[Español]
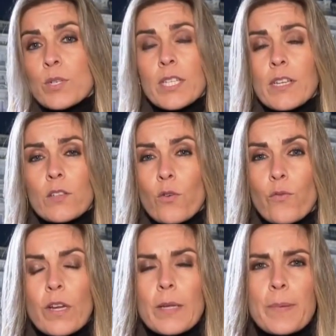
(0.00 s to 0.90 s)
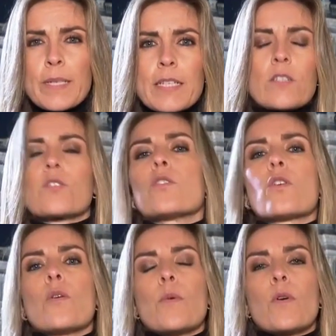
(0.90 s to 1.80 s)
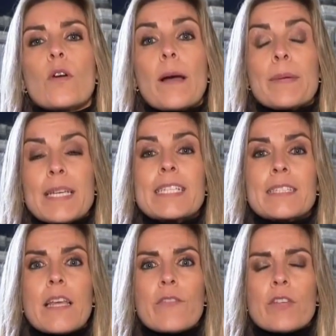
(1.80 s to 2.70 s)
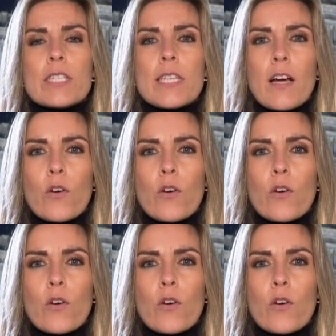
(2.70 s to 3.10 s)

Pues sí, tanto Felipe VI como la ministra de Defensa